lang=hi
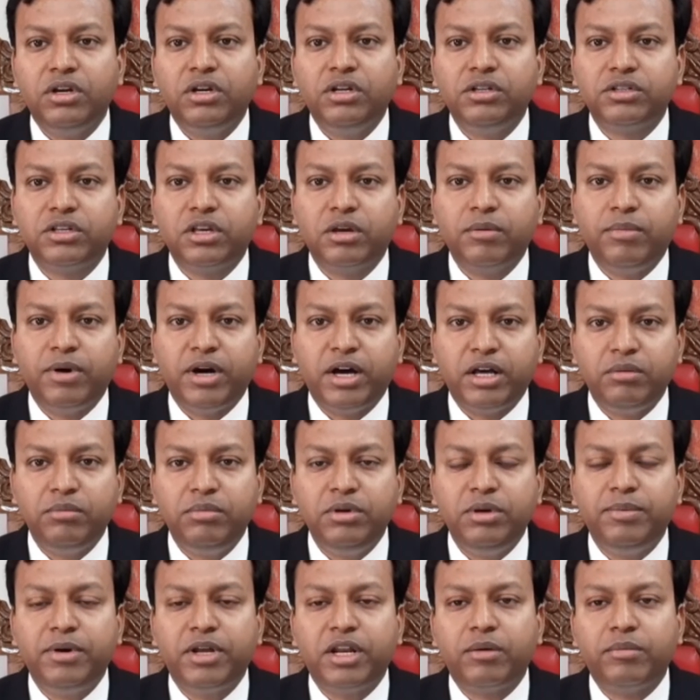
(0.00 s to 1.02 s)
इसके बाद
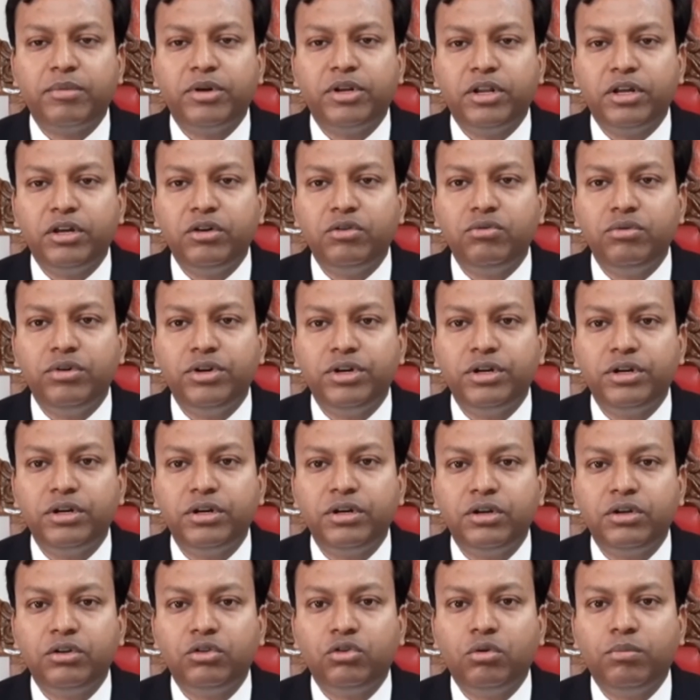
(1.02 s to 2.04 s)
भी बैनामे नहीं हुए
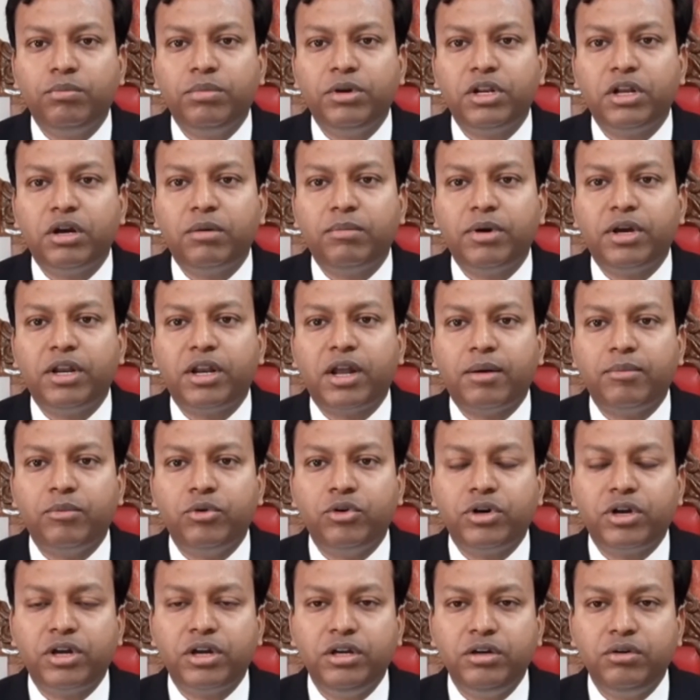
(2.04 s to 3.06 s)
तो बिना
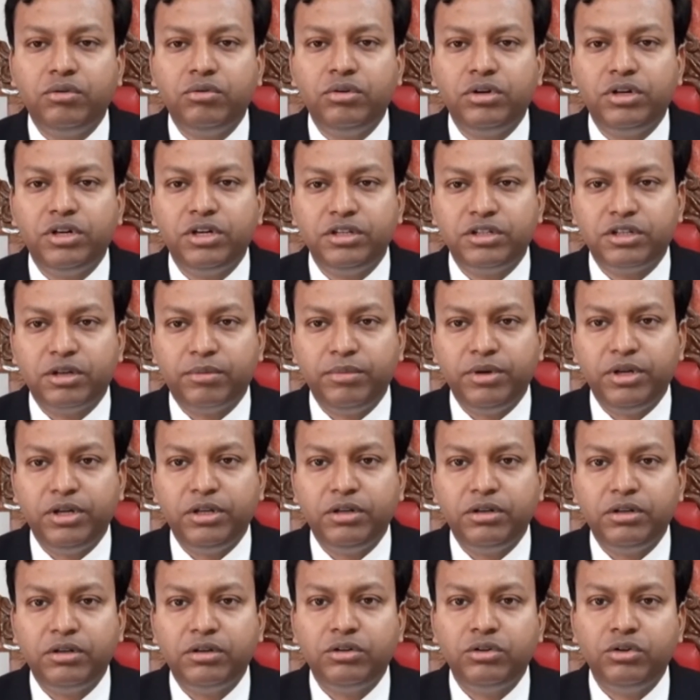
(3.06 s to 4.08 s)
बैनामों के ही उनकी
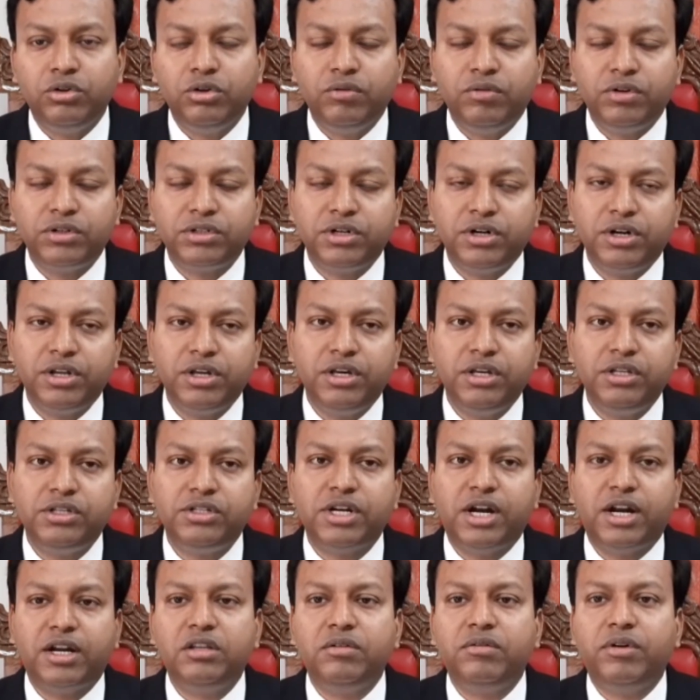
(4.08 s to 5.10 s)
जमीन यूनिवर्सिटी की
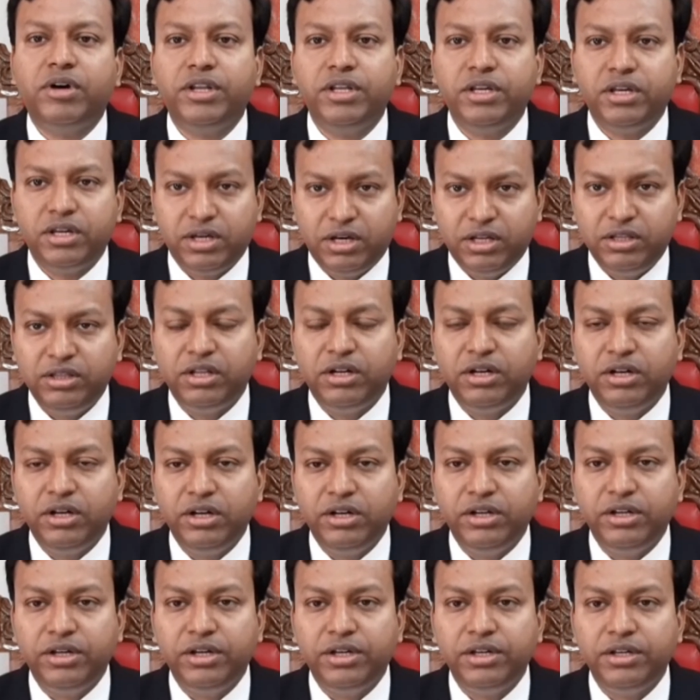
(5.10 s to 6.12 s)
चार दीवारी के अंदर ले
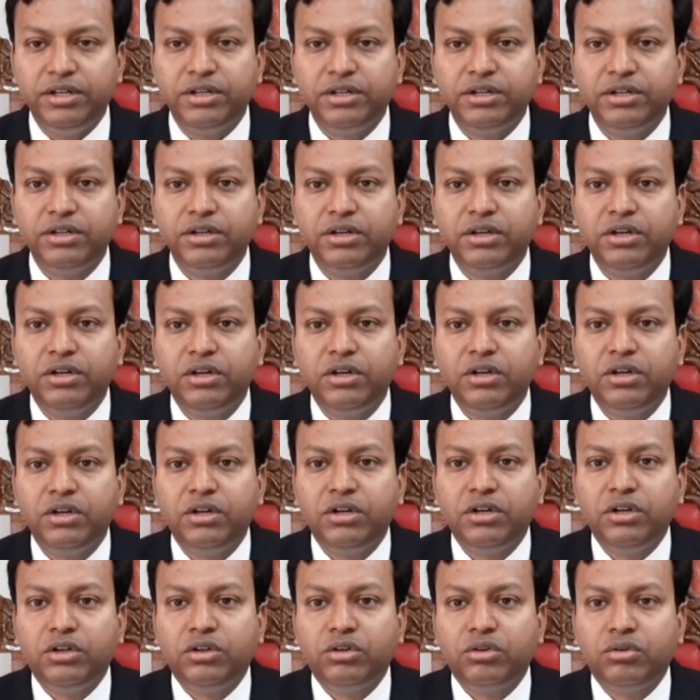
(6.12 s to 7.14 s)
ली गई
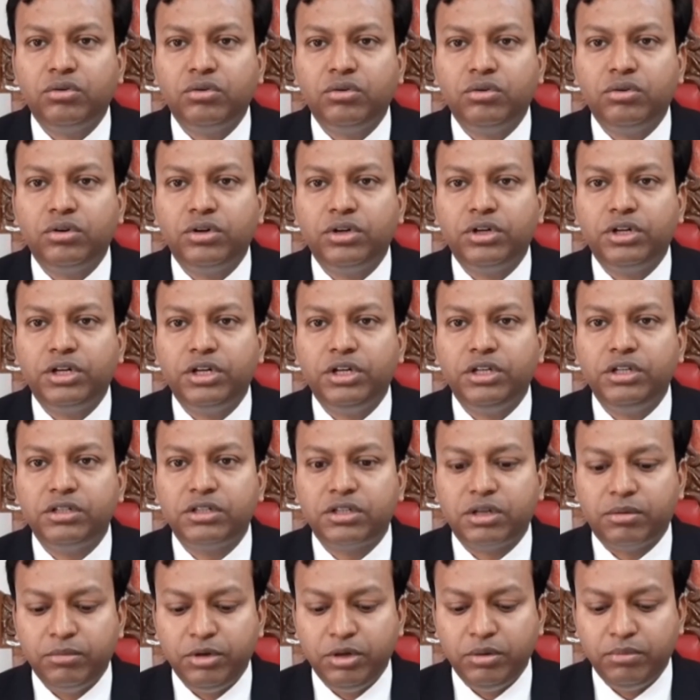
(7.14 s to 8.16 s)
तो इन
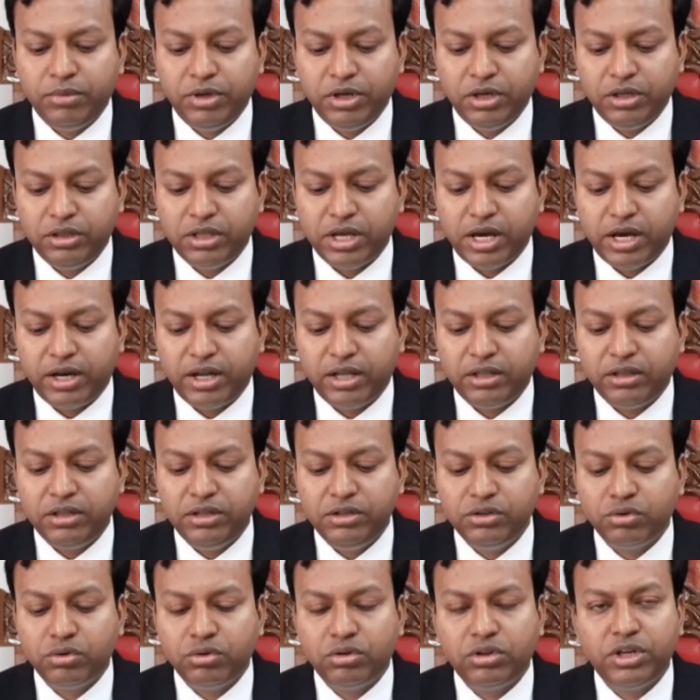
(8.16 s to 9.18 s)
सभी में धारा
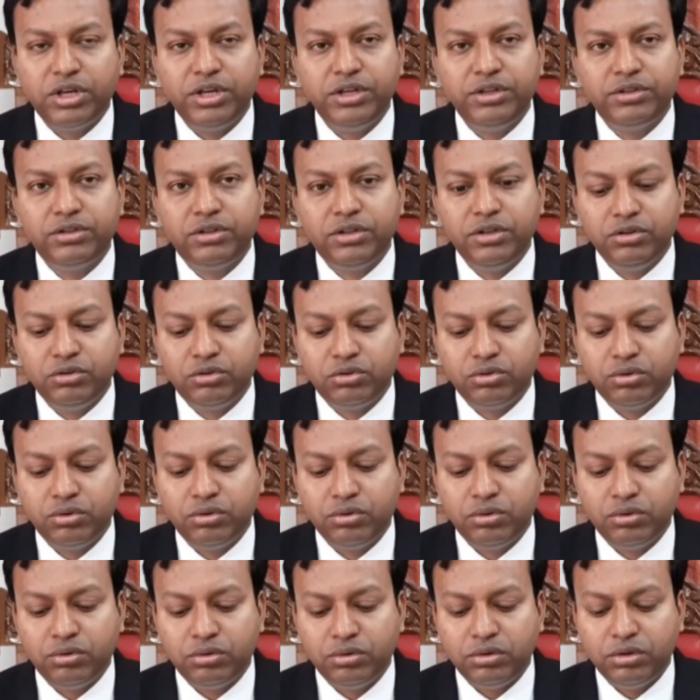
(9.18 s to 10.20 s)
323,
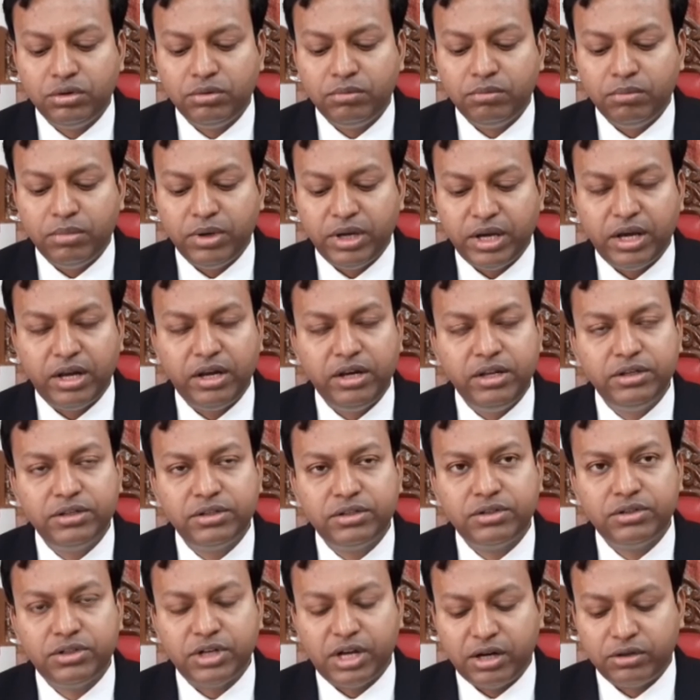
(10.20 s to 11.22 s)

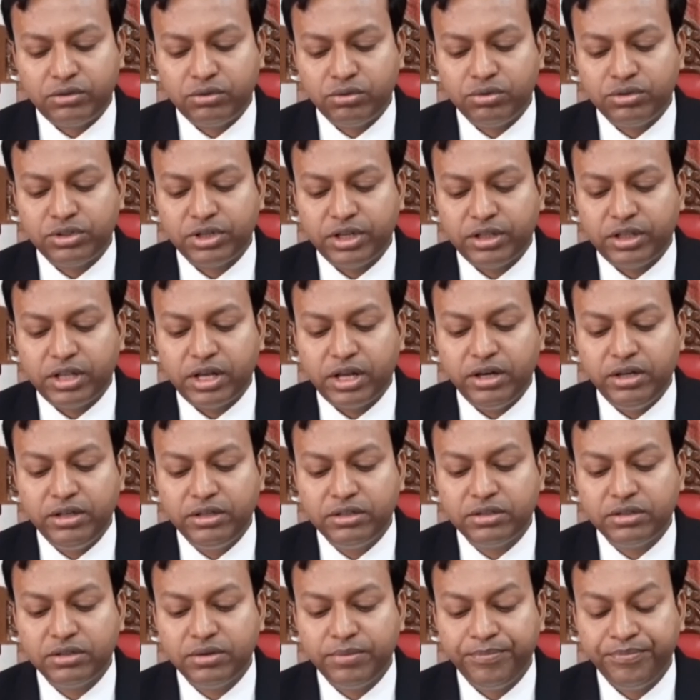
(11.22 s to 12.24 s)
342,
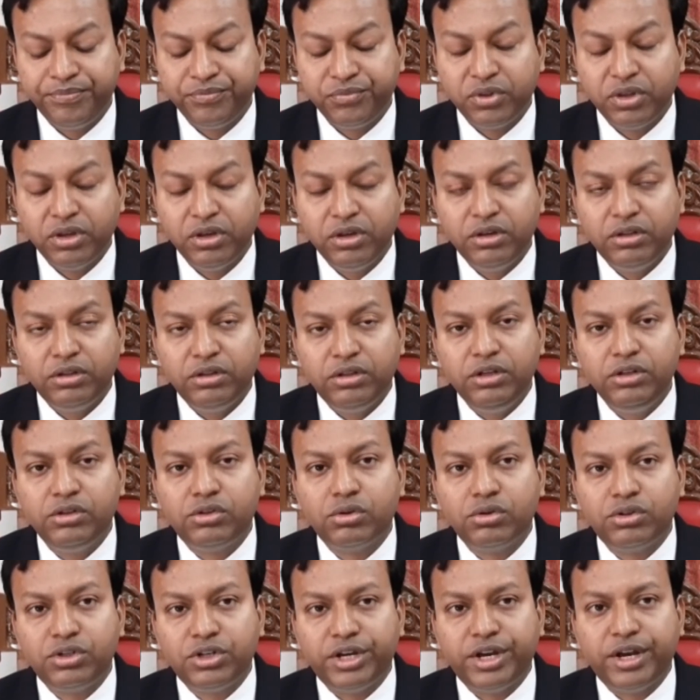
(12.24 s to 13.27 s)
447,
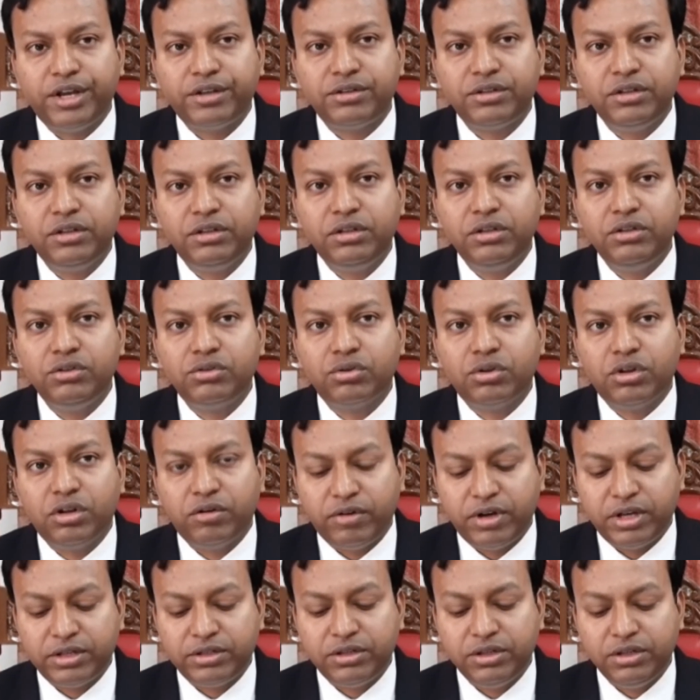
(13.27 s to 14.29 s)
386,
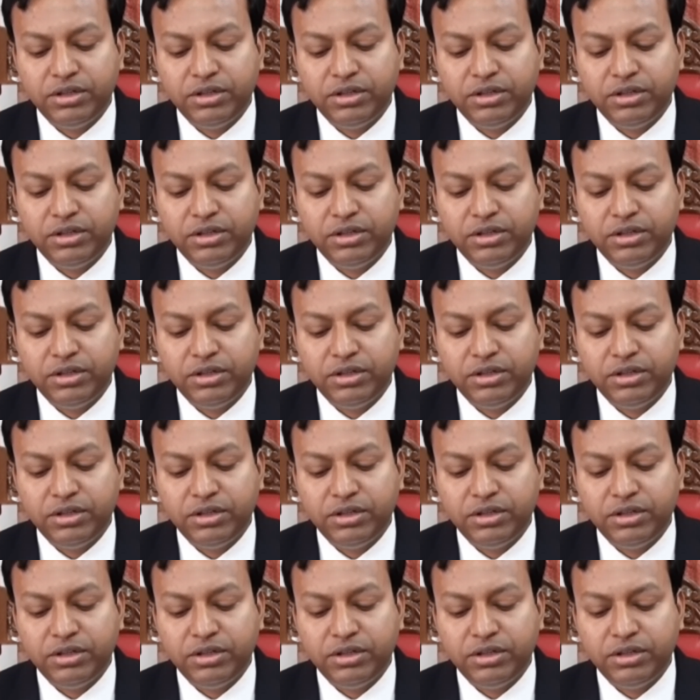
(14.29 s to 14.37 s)
चार